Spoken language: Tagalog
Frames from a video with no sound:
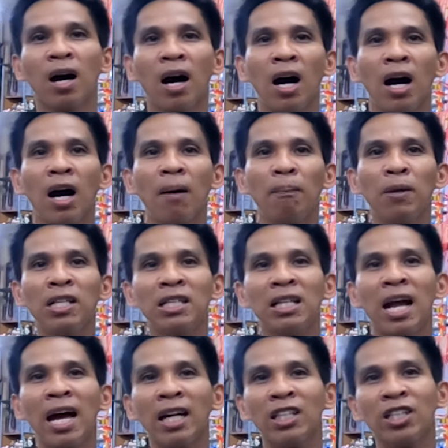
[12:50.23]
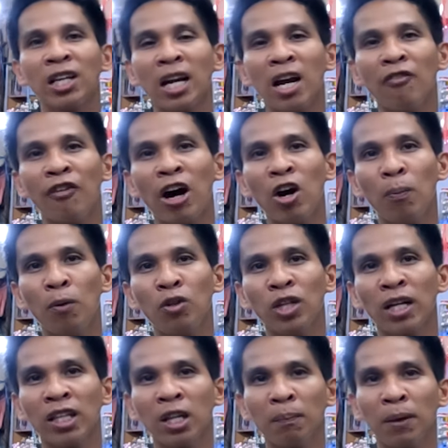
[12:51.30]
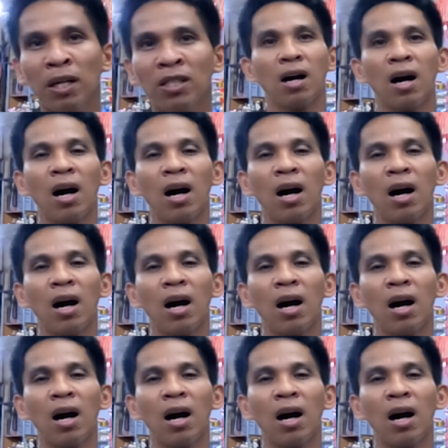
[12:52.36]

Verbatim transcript: Uh, please like, share, and follow po sa ating page.